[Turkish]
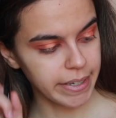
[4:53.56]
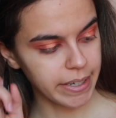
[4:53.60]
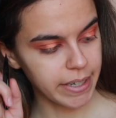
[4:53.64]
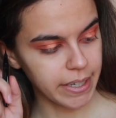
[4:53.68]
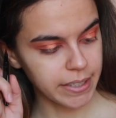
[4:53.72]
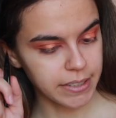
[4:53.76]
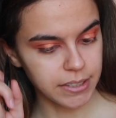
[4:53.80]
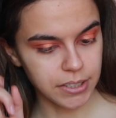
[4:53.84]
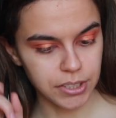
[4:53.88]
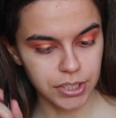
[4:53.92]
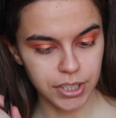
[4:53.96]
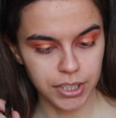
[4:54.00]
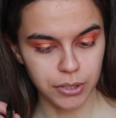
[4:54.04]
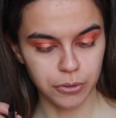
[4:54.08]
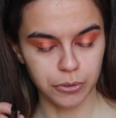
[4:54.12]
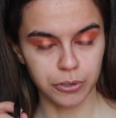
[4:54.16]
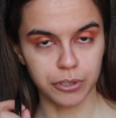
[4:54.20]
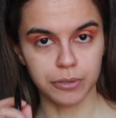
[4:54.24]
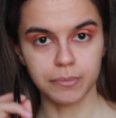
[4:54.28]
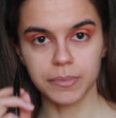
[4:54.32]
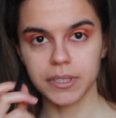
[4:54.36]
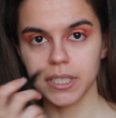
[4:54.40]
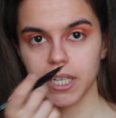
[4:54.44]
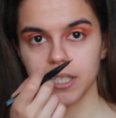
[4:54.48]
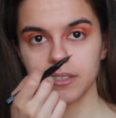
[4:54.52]
eyeliner
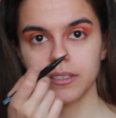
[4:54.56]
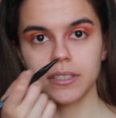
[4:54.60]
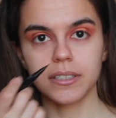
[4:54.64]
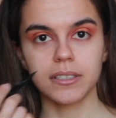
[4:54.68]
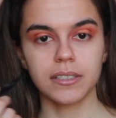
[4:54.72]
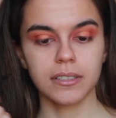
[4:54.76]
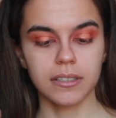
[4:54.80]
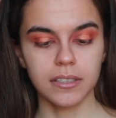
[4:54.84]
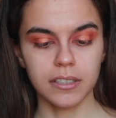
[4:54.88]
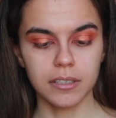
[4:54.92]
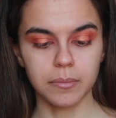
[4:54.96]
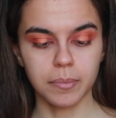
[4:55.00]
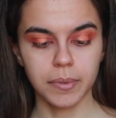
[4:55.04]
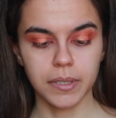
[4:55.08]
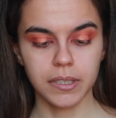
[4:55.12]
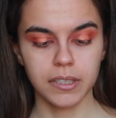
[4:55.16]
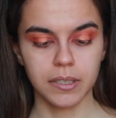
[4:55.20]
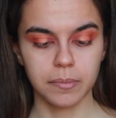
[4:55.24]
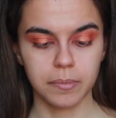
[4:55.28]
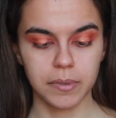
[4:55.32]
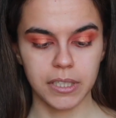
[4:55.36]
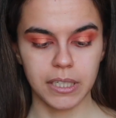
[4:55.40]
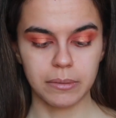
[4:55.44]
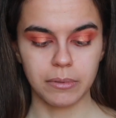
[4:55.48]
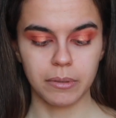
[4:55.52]
çekiyorum. Sadece
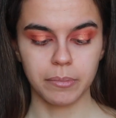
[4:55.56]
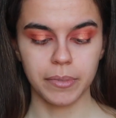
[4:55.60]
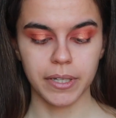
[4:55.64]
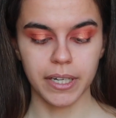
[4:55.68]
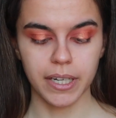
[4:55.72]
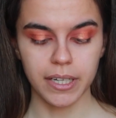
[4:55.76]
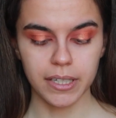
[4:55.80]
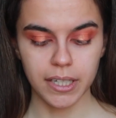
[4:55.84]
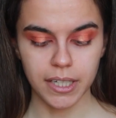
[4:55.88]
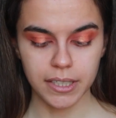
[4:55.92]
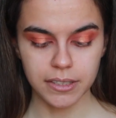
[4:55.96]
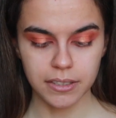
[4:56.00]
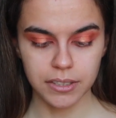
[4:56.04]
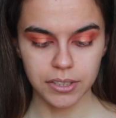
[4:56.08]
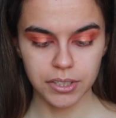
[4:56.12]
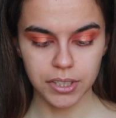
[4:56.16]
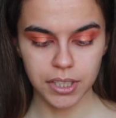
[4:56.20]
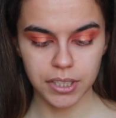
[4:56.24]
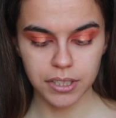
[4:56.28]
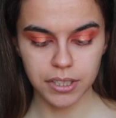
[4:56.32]
kirpik diplerime bir eyeliner